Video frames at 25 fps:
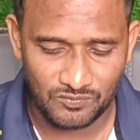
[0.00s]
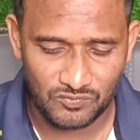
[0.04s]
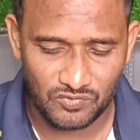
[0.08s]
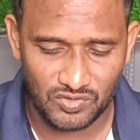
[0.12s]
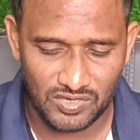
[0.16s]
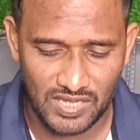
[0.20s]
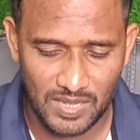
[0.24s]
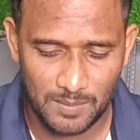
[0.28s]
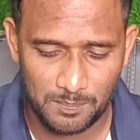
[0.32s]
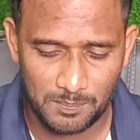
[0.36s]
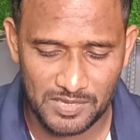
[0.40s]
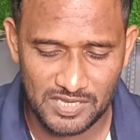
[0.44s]

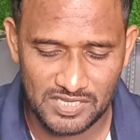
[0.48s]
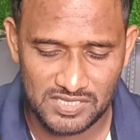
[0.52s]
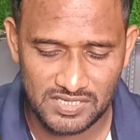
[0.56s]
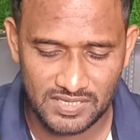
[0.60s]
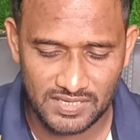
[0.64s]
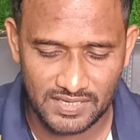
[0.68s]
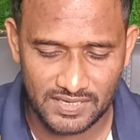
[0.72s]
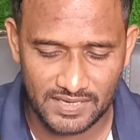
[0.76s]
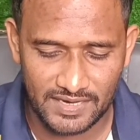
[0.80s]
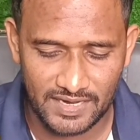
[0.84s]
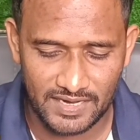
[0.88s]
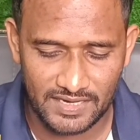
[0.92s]
तो ये पिच
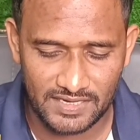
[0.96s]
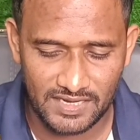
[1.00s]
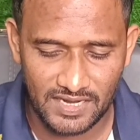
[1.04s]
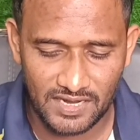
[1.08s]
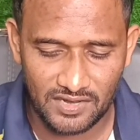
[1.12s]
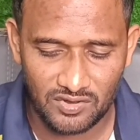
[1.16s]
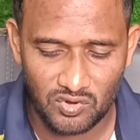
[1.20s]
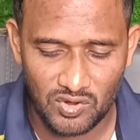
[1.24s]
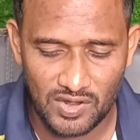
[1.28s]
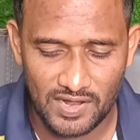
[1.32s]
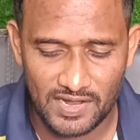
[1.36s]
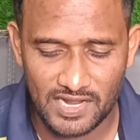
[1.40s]

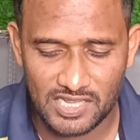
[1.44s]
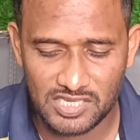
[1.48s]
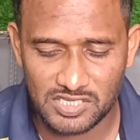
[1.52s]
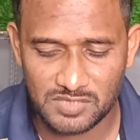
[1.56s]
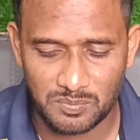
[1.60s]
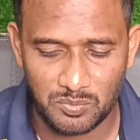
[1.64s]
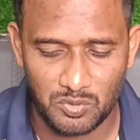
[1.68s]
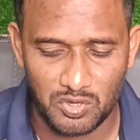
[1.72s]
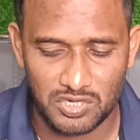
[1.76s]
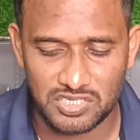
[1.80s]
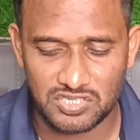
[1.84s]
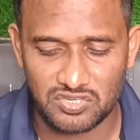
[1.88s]
ग्रेटर नोएडा
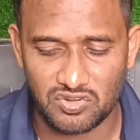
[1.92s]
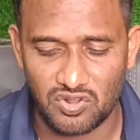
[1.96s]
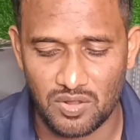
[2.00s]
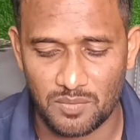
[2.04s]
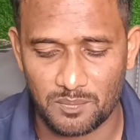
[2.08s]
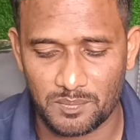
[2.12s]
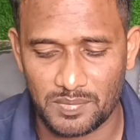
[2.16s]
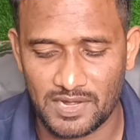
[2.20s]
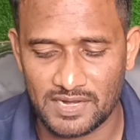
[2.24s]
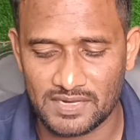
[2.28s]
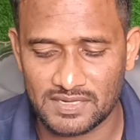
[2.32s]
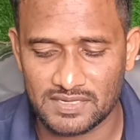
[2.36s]
स्पोर्ट्स
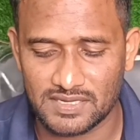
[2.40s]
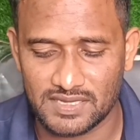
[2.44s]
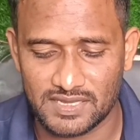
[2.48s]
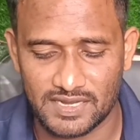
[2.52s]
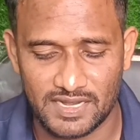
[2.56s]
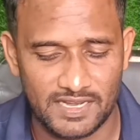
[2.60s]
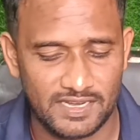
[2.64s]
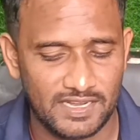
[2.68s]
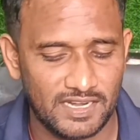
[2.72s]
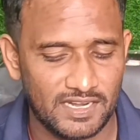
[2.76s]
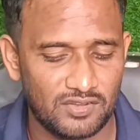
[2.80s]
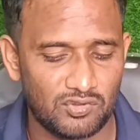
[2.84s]
कॉम्प्लेक्स
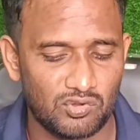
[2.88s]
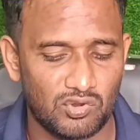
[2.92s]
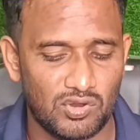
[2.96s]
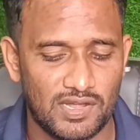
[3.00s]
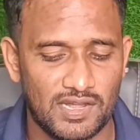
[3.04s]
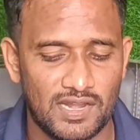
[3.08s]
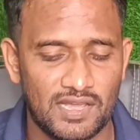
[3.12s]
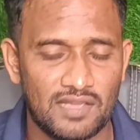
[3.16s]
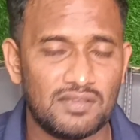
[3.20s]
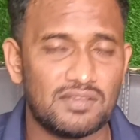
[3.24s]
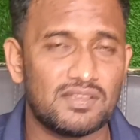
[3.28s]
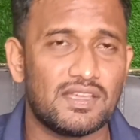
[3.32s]
ग्रेटर
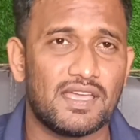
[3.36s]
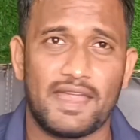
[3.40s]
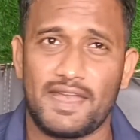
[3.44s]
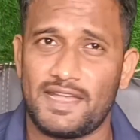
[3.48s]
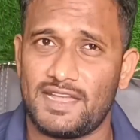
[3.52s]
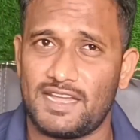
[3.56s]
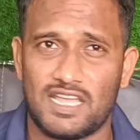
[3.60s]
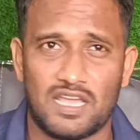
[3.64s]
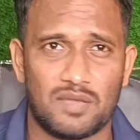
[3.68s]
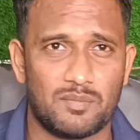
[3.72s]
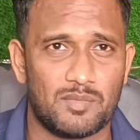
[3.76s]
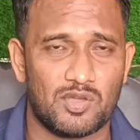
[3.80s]
नोएडा
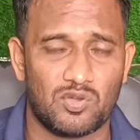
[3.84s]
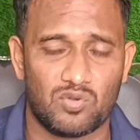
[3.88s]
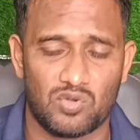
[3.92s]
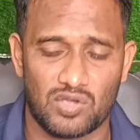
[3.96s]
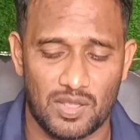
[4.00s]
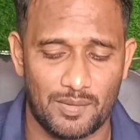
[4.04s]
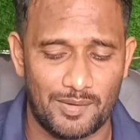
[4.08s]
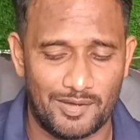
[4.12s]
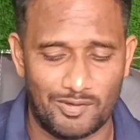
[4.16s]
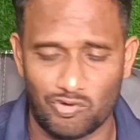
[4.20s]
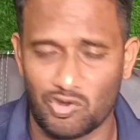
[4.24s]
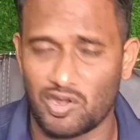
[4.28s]
इंडिया में
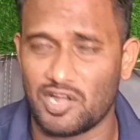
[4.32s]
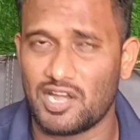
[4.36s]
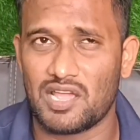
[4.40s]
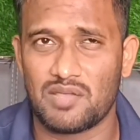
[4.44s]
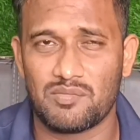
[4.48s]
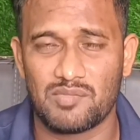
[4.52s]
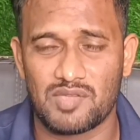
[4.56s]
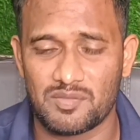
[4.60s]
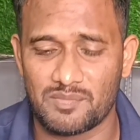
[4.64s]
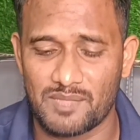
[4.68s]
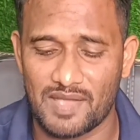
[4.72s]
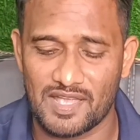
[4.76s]
होगा
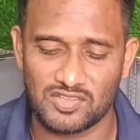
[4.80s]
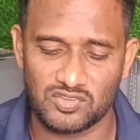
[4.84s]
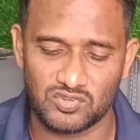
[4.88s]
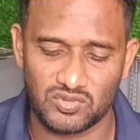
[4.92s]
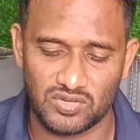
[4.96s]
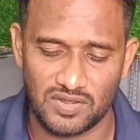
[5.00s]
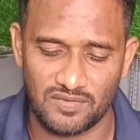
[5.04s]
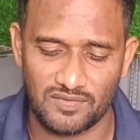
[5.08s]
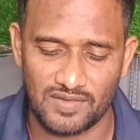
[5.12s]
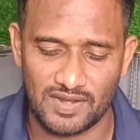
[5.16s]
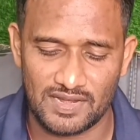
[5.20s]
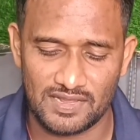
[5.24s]
नोएडा में मैच
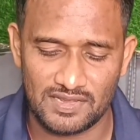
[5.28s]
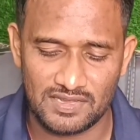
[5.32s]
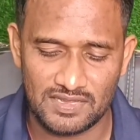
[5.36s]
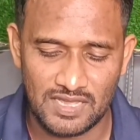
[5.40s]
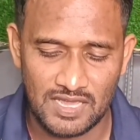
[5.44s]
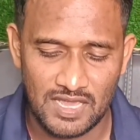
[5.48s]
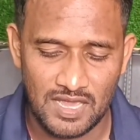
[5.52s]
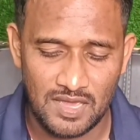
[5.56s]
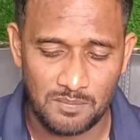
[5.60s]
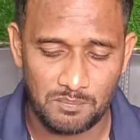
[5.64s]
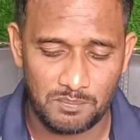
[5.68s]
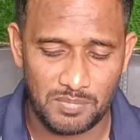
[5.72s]
होने वाले
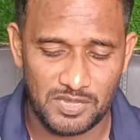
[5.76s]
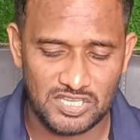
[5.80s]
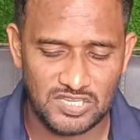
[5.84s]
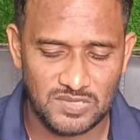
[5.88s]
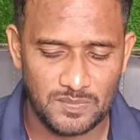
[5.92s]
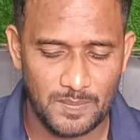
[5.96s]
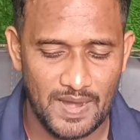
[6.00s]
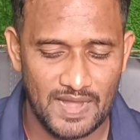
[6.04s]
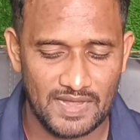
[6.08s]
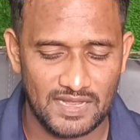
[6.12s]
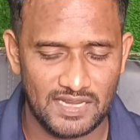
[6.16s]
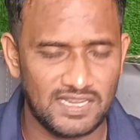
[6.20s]

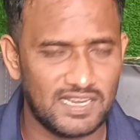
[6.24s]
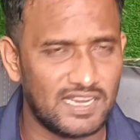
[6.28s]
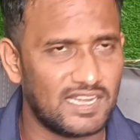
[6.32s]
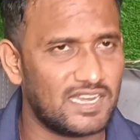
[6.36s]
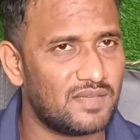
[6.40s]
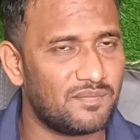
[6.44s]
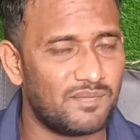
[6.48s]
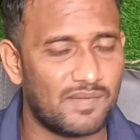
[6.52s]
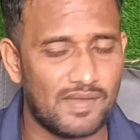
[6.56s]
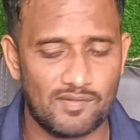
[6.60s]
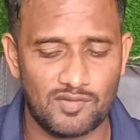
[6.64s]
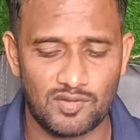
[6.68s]
पिच बैटिंग के
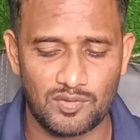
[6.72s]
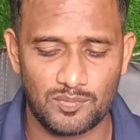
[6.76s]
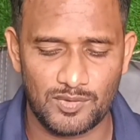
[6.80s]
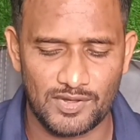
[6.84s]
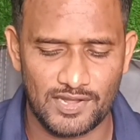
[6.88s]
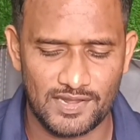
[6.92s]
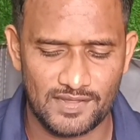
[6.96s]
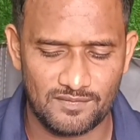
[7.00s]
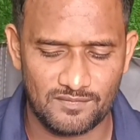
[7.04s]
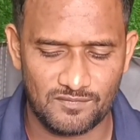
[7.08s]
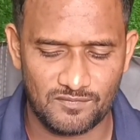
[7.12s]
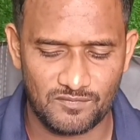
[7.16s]
लिए
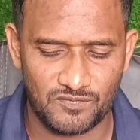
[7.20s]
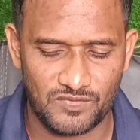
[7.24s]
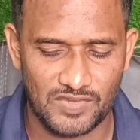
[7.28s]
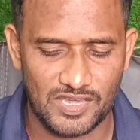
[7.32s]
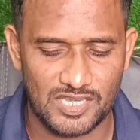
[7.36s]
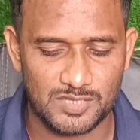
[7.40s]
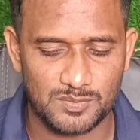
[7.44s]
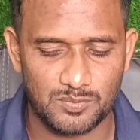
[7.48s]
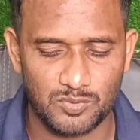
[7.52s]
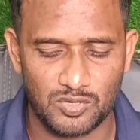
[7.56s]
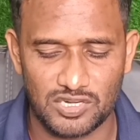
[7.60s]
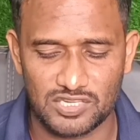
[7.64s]
फेवरेबल है
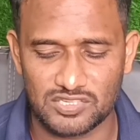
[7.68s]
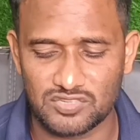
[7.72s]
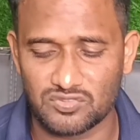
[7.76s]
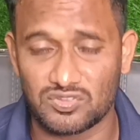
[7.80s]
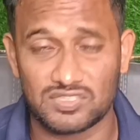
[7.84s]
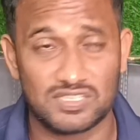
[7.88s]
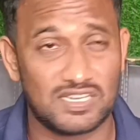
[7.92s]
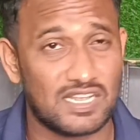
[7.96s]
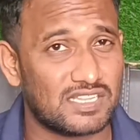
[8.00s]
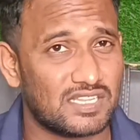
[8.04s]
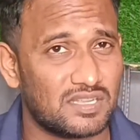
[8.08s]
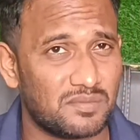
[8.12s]
पेस बॉलर्स
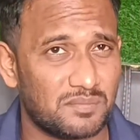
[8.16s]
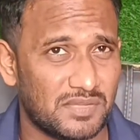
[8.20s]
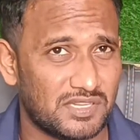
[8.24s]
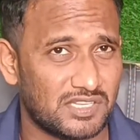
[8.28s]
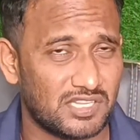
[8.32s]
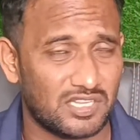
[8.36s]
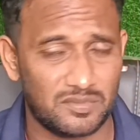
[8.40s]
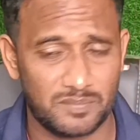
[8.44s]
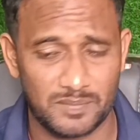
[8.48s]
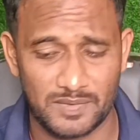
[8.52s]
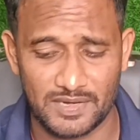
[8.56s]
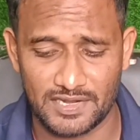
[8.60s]
को ज्यादा
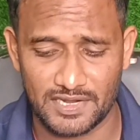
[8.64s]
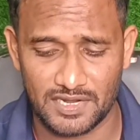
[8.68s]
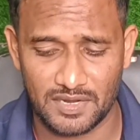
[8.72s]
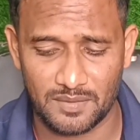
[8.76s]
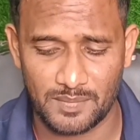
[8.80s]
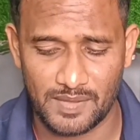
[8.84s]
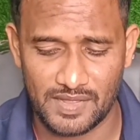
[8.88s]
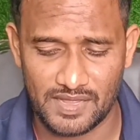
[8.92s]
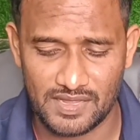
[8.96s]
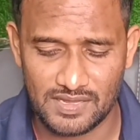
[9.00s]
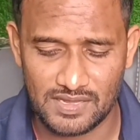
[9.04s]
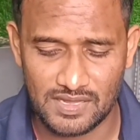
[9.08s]
मदद मिल रहा
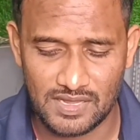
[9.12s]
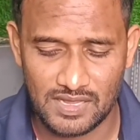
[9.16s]
है भाई